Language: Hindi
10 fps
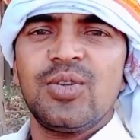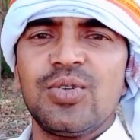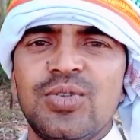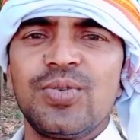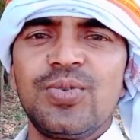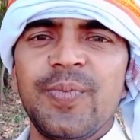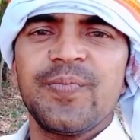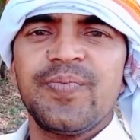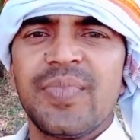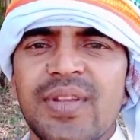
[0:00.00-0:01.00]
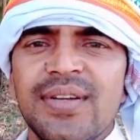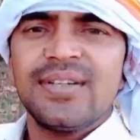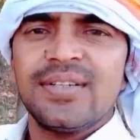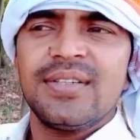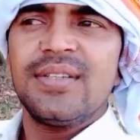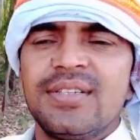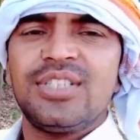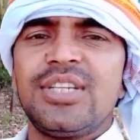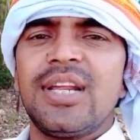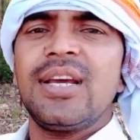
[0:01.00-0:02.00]
है दोस्तों
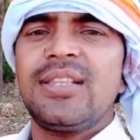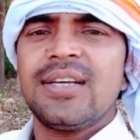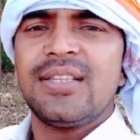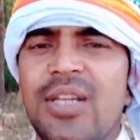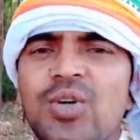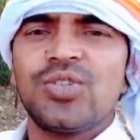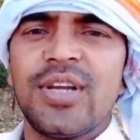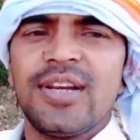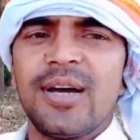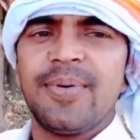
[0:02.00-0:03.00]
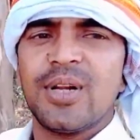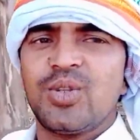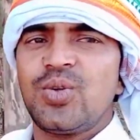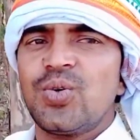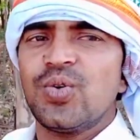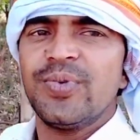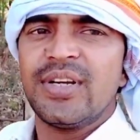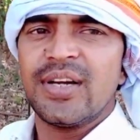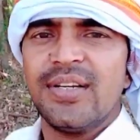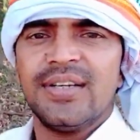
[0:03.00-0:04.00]
चले थे दिलों से नफ़रतों को
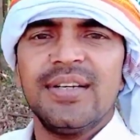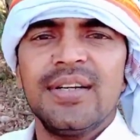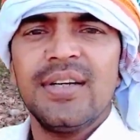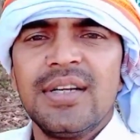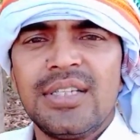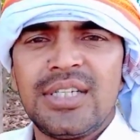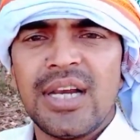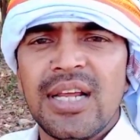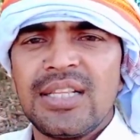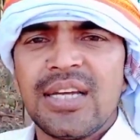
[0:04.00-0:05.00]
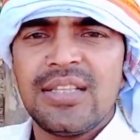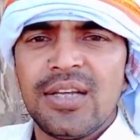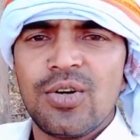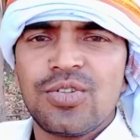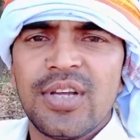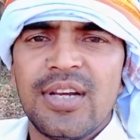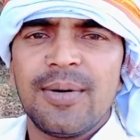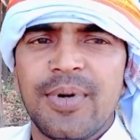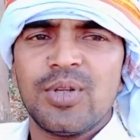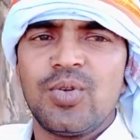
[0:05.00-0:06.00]
मिटाने चले थे दिलों से
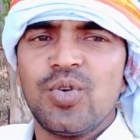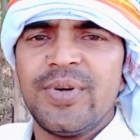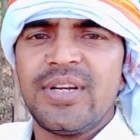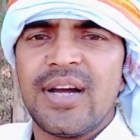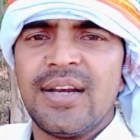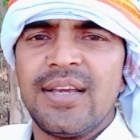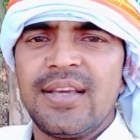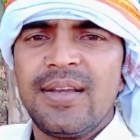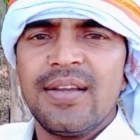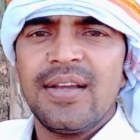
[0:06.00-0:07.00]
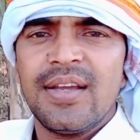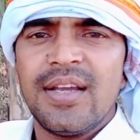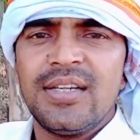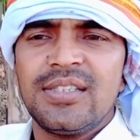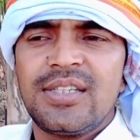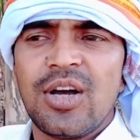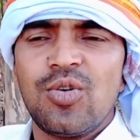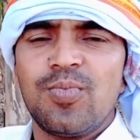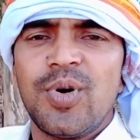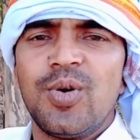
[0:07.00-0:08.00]
नफ़रतों को मिटाने हिंसा
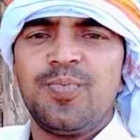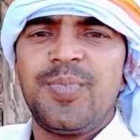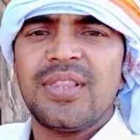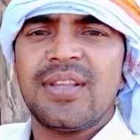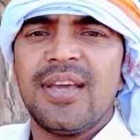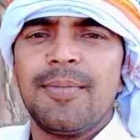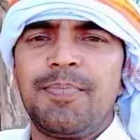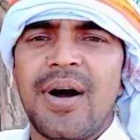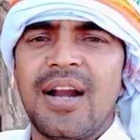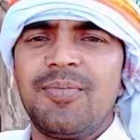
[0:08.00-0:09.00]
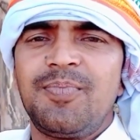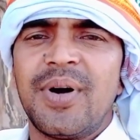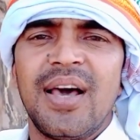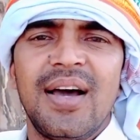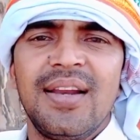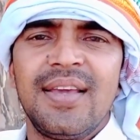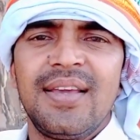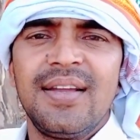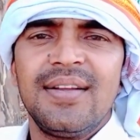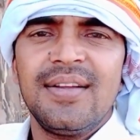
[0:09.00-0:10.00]
और मोहब्बत का ये पाठ पढ़ाने
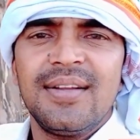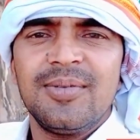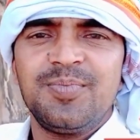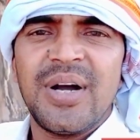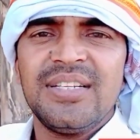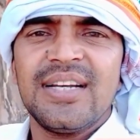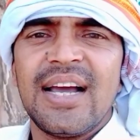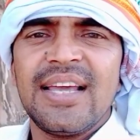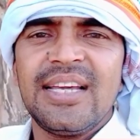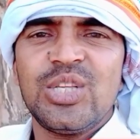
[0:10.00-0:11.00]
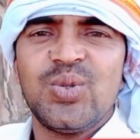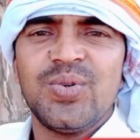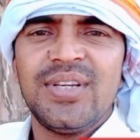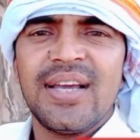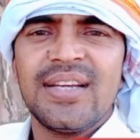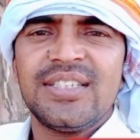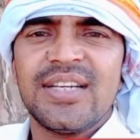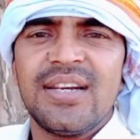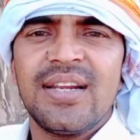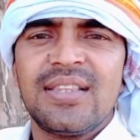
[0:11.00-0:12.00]
बन जाएगी दुनिया ये
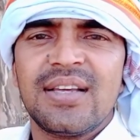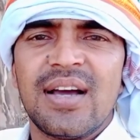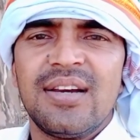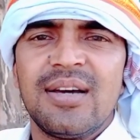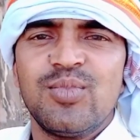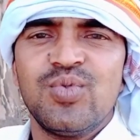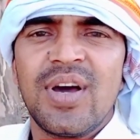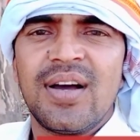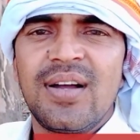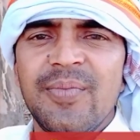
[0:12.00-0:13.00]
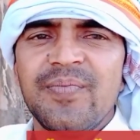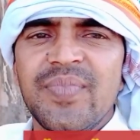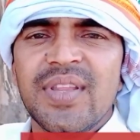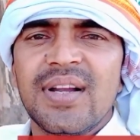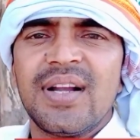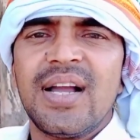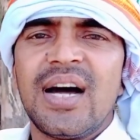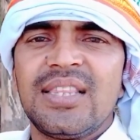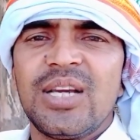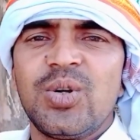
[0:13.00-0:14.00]
जन्नत का नमूना
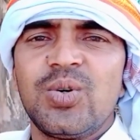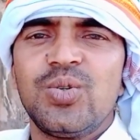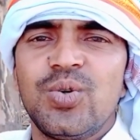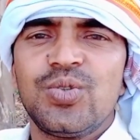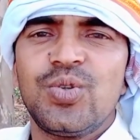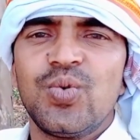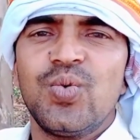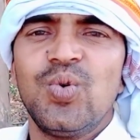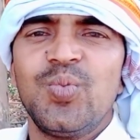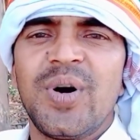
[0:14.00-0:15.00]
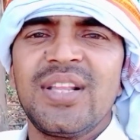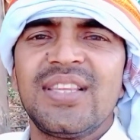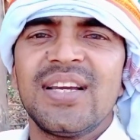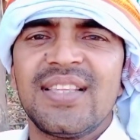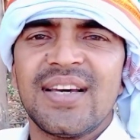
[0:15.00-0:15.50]
गाते रहो दोस्तों उल्फत के